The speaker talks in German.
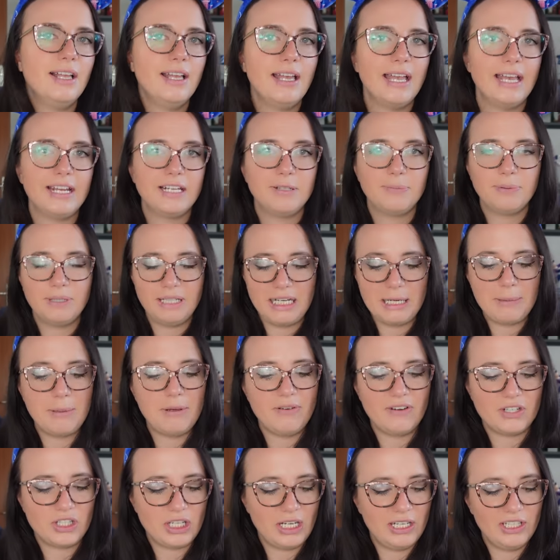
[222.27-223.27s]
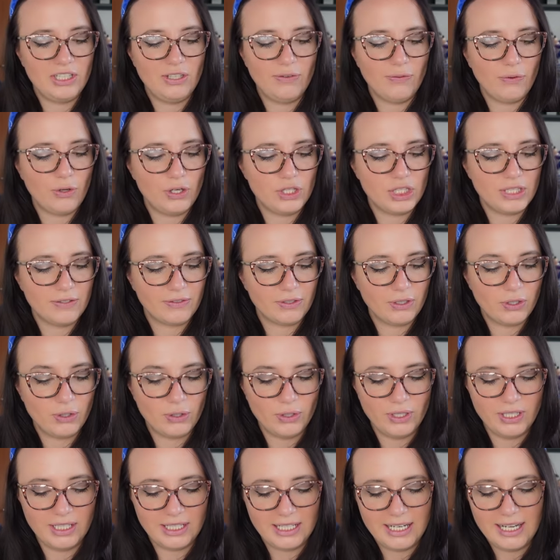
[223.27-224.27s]
hätte Brina mir wahrscheinlich die Freundschaft
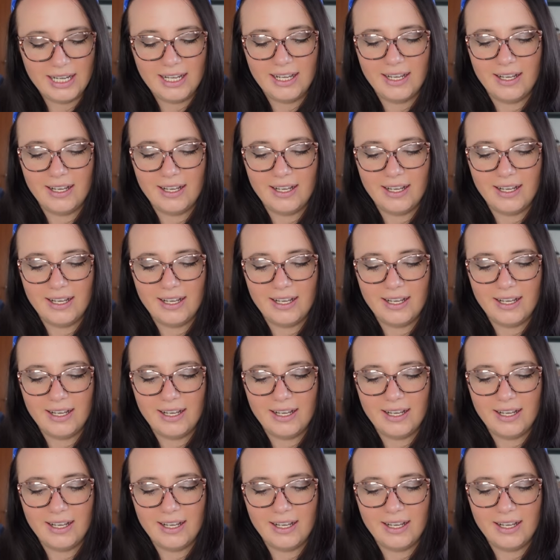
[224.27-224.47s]
gekündigt.